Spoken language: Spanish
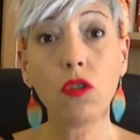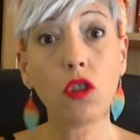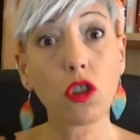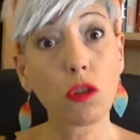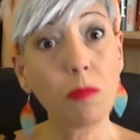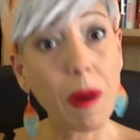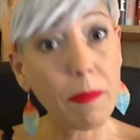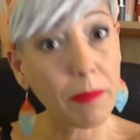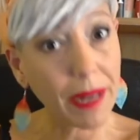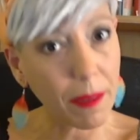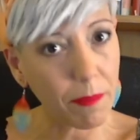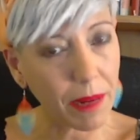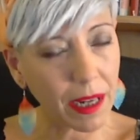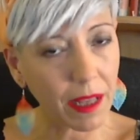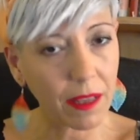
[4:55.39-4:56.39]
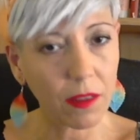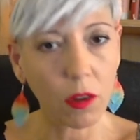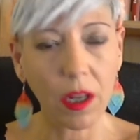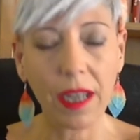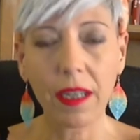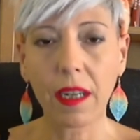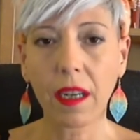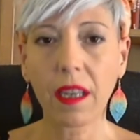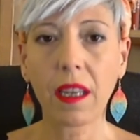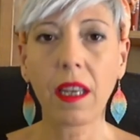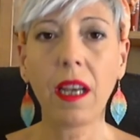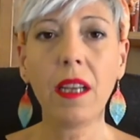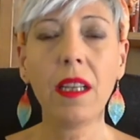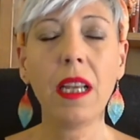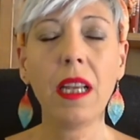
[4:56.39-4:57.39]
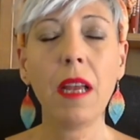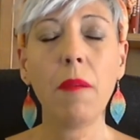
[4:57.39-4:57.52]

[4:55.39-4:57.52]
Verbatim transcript: nos va preparando la energía